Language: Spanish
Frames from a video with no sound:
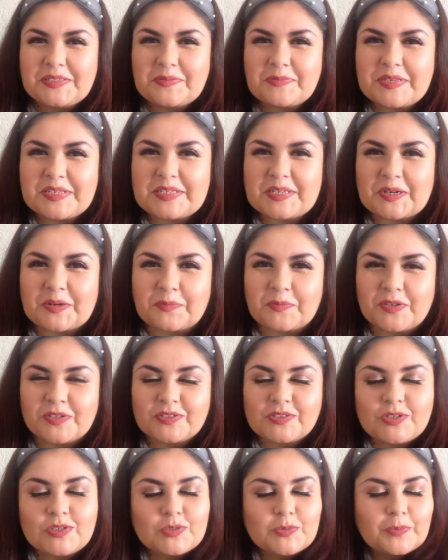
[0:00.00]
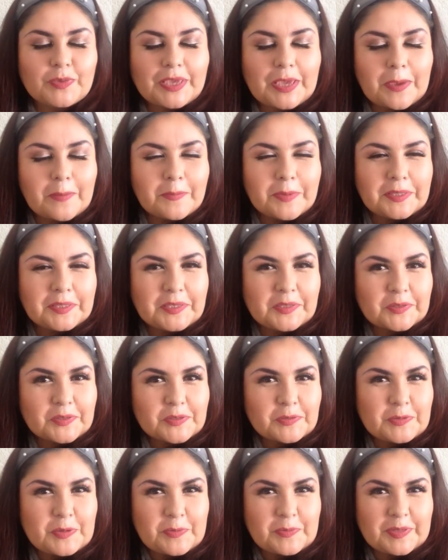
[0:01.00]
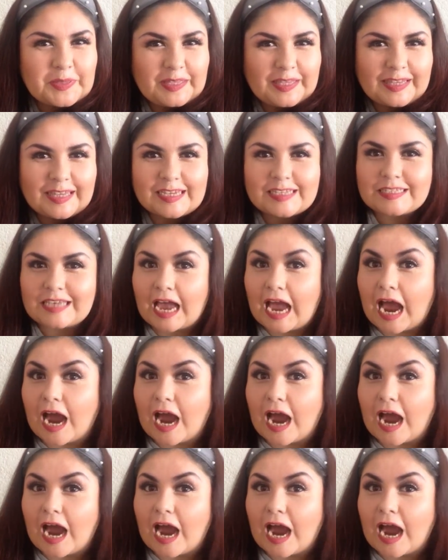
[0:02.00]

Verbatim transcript: mis hermosos, bienvenidos y bienvenidas